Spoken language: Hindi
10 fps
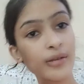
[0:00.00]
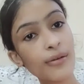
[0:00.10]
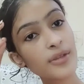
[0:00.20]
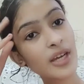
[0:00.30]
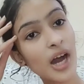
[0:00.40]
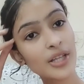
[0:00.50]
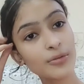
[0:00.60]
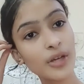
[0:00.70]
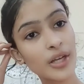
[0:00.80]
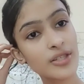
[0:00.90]
में भी दिखाती
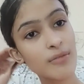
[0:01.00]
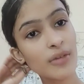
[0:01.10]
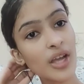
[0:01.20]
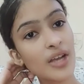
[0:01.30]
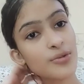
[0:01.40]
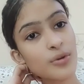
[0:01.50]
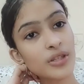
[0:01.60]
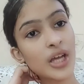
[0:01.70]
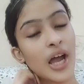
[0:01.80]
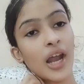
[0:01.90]
हूँ कि किचन में क्या
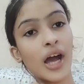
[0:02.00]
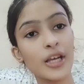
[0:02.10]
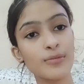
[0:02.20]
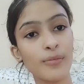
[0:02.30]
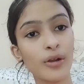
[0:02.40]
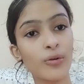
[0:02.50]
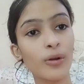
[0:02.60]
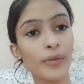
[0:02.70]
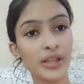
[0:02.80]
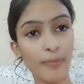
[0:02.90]
सूरत हाल है आज मैं
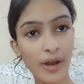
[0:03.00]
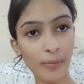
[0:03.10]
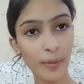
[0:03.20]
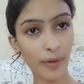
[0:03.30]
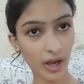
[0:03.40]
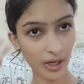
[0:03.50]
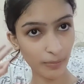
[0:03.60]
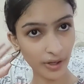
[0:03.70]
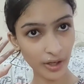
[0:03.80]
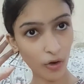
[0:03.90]
बिल्कुल मतलब मैंने अपने बाल
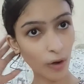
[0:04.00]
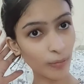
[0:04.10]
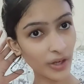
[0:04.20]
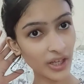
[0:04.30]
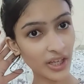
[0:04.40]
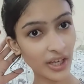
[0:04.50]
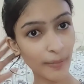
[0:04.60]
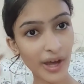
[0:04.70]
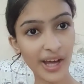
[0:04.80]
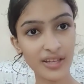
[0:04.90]
भी कॉम नहीं किए
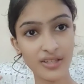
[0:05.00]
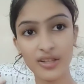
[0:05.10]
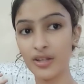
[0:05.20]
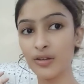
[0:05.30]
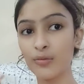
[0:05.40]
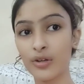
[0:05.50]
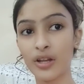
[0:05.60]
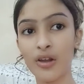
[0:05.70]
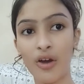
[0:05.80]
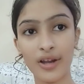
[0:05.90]
मैं ऐसी
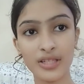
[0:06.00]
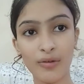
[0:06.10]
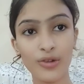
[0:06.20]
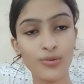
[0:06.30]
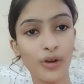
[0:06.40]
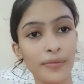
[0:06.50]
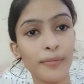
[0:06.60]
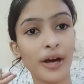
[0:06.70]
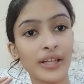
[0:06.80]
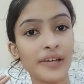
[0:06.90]
उठी और ऐसे मैंने जूड़ा भी
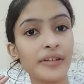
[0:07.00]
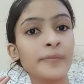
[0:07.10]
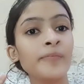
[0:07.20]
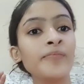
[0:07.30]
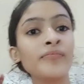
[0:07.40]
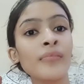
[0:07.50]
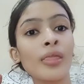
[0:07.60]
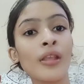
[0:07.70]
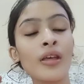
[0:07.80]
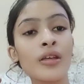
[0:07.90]
बांधा हुआ
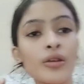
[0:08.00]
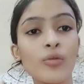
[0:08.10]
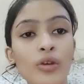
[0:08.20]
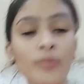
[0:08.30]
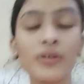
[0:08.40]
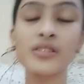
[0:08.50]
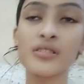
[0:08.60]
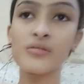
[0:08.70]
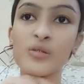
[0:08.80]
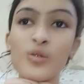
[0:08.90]
क्योंकि बस
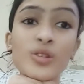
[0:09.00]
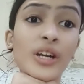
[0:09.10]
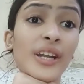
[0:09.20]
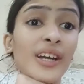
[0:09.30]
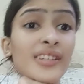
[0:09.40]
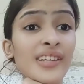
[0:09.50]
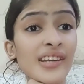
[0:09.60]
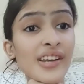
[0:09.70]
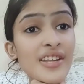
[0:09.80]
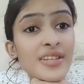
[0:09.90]
कुछ करने का दिल
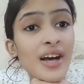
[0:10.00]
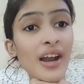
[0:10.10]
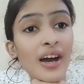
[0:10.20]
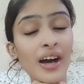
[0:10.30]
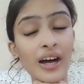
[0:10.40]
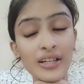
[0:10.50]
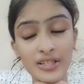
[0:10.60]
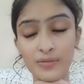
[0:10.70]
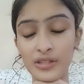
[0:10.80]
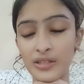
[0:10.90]
ही नहीं चाह रहा
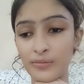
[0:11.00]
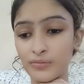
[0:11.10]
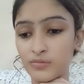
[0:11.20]
आज मतलब